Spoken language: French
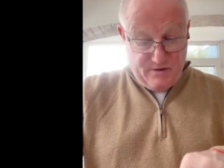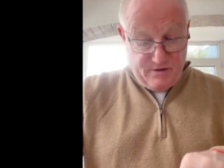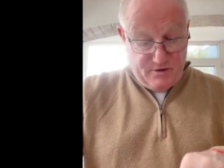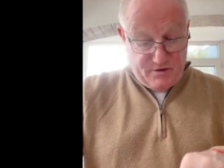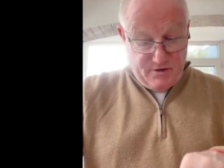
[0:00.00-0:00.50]

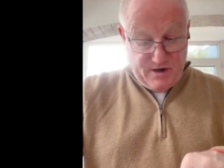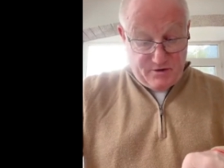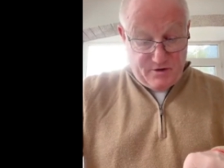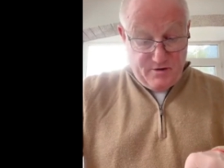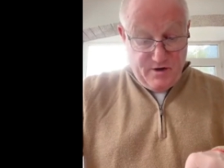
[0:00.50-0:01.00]
euh, ceux
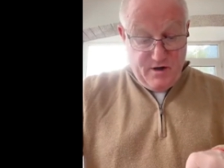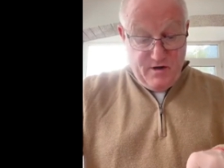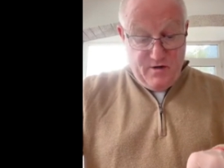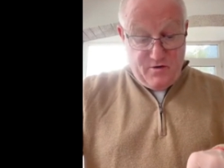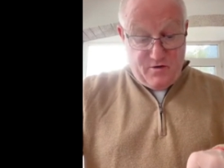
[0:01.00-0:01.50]
d'entre eux
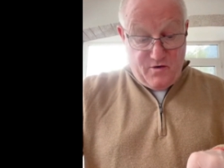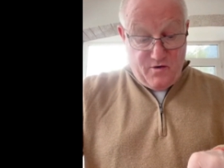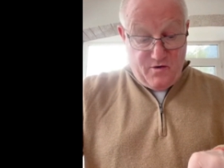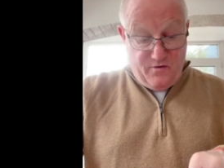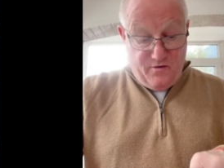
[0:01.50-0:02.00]

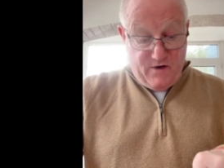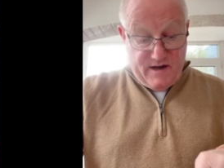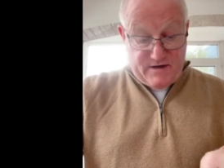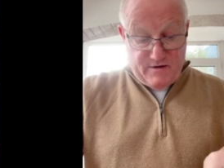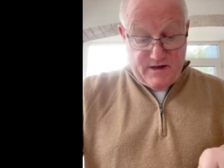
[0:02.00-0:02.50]
que vous
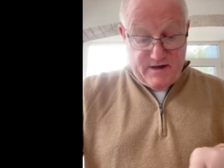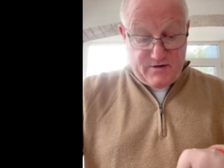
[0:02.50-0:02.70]
laisserez